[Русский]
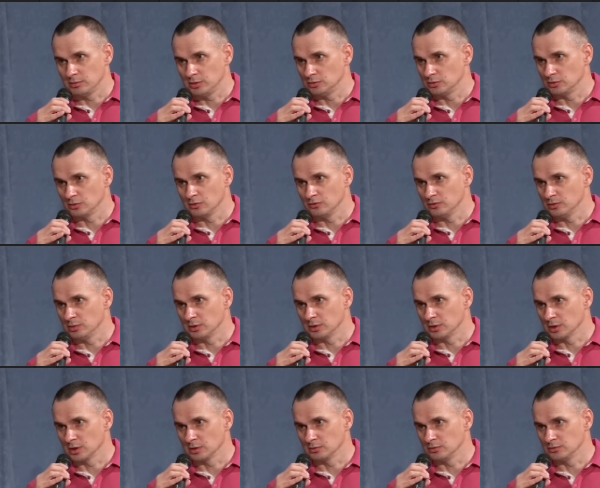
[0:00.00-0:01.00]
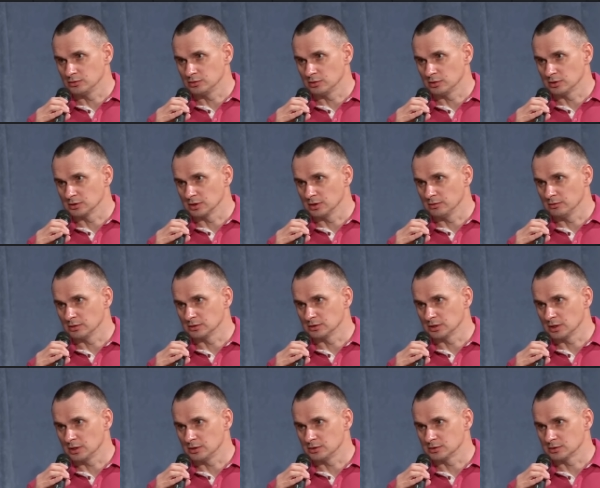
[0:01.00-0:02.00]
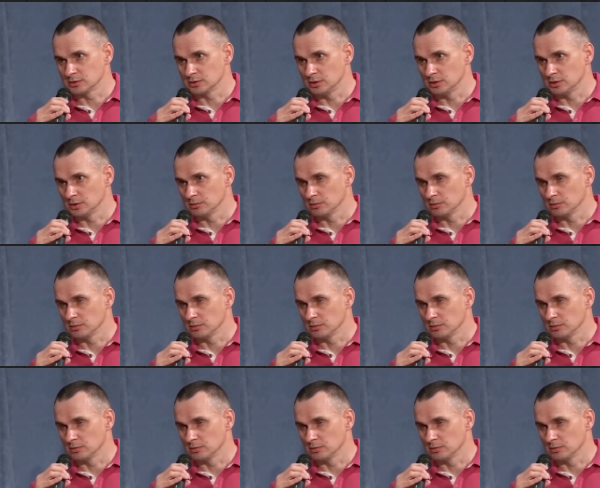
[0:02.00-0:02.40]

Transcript: там нет другого выбора, как бы все, разговоры заканчиваются на